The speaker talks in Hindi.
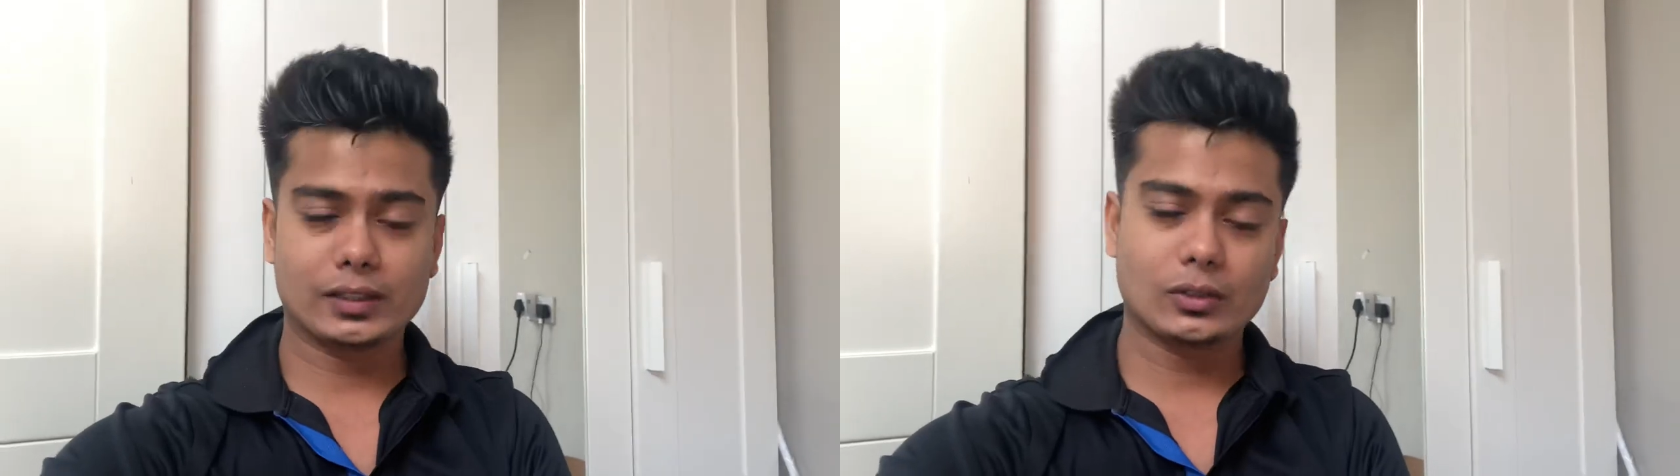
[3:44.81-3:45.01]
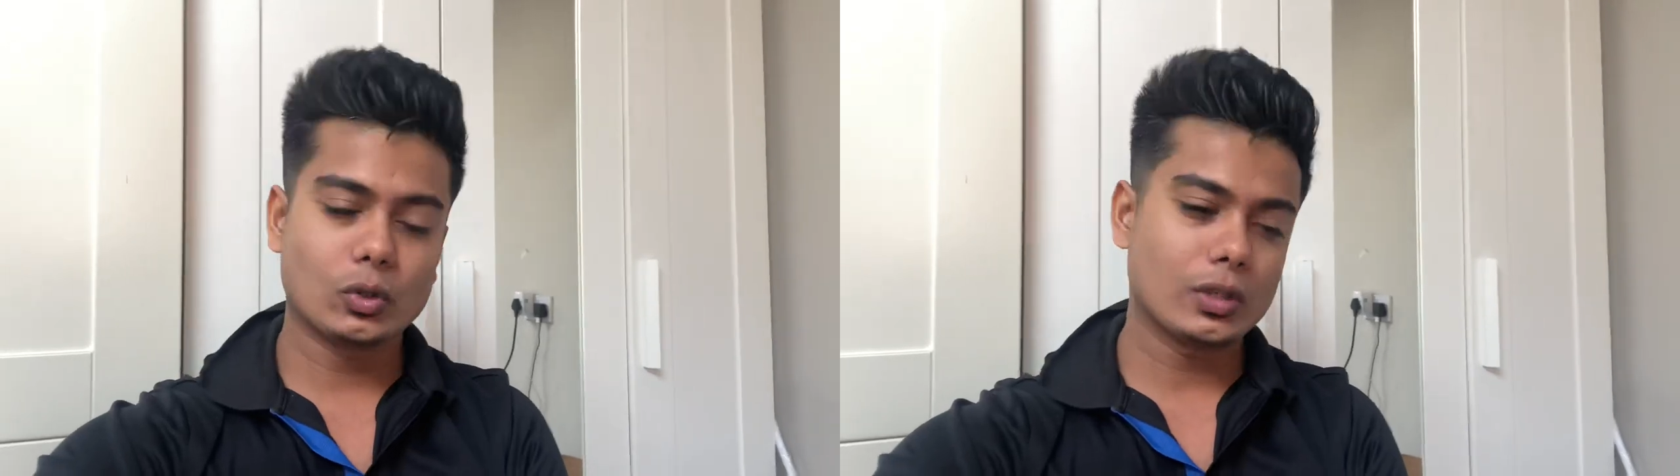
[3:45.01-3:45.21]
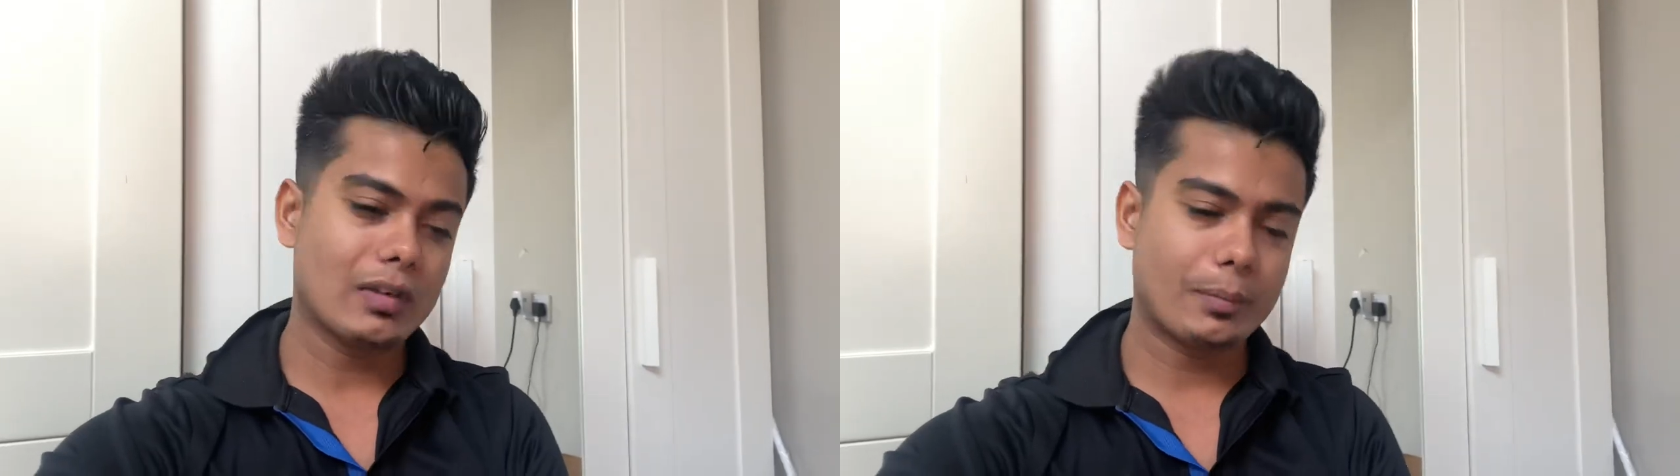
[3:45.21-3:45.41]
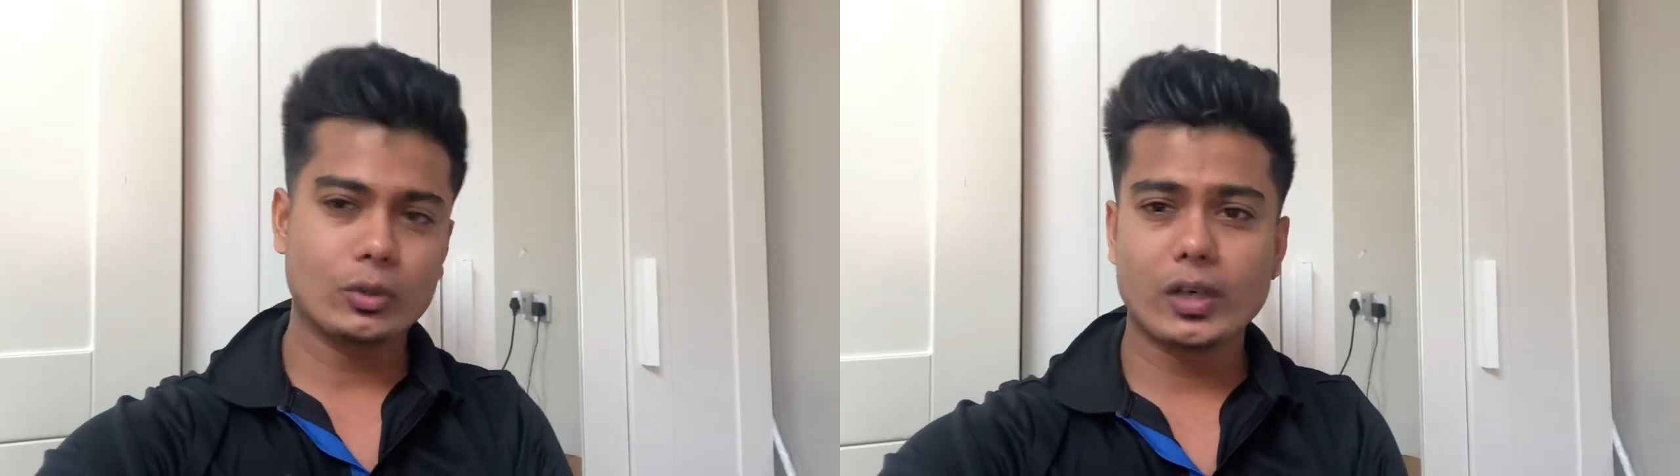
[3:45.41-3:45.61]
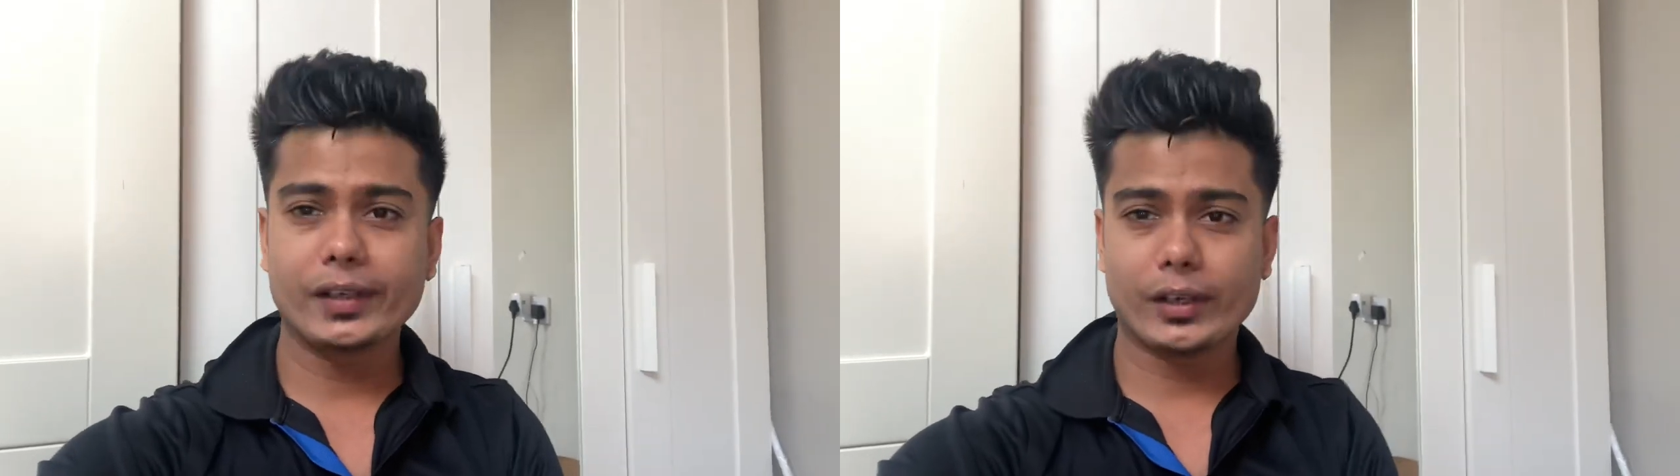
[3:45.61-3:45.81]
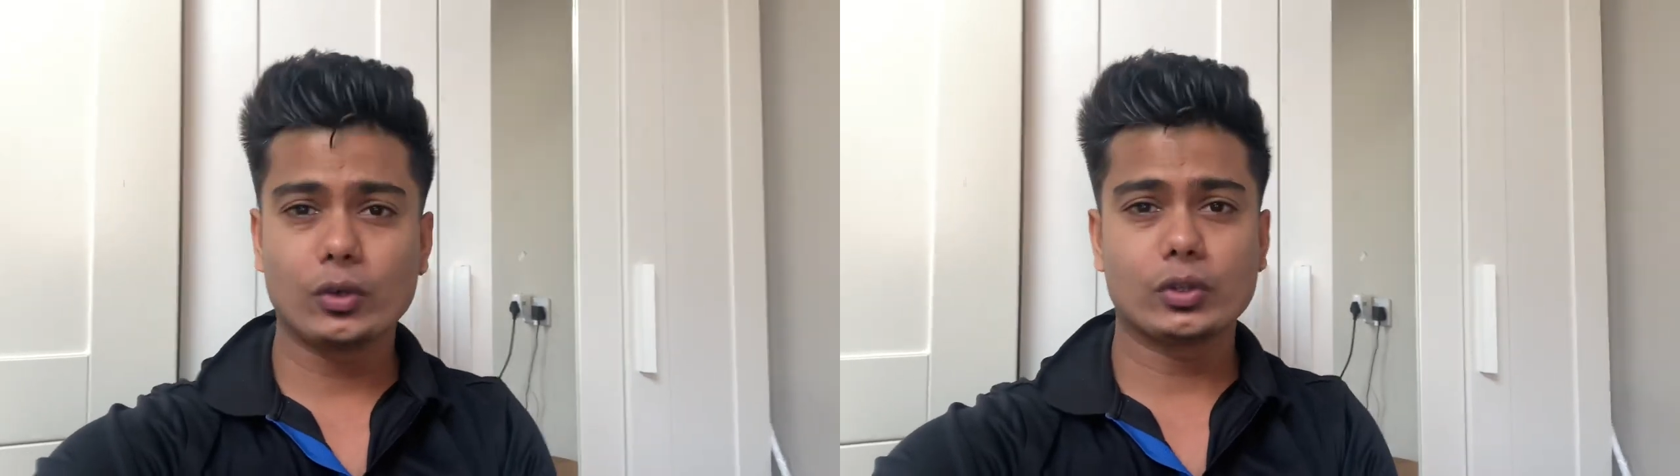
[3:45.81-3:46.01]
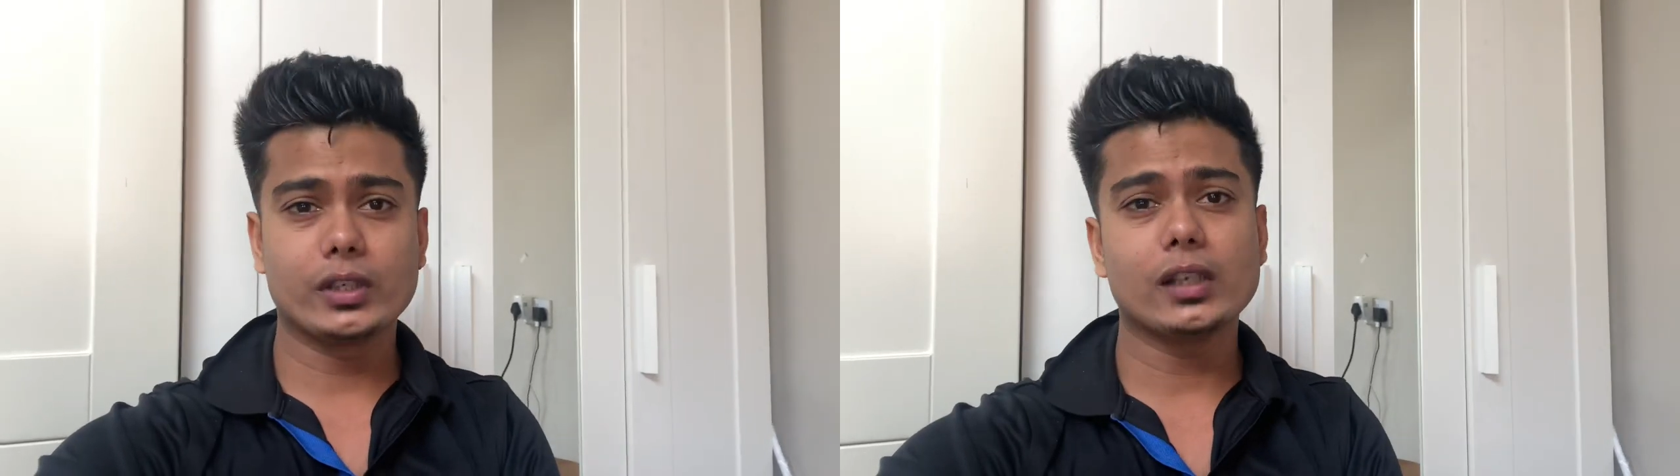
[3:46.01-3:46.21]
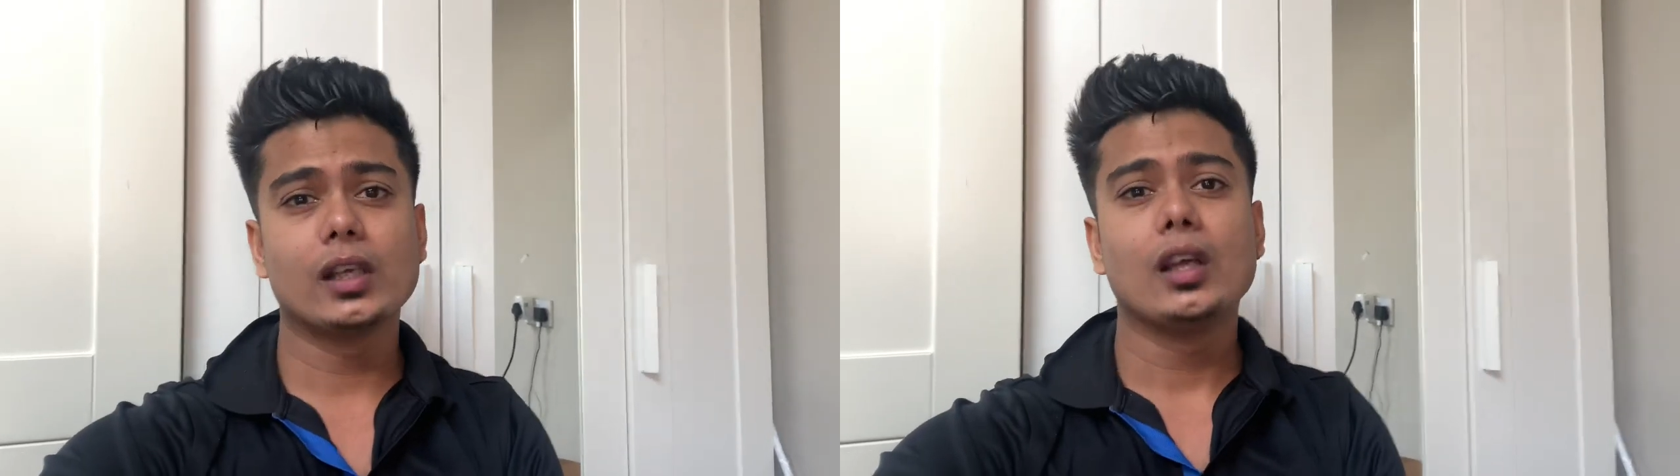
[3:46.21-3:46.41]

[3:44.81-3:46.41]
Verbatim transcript: क्योंकि वहाँ पर जो एंट्री होती है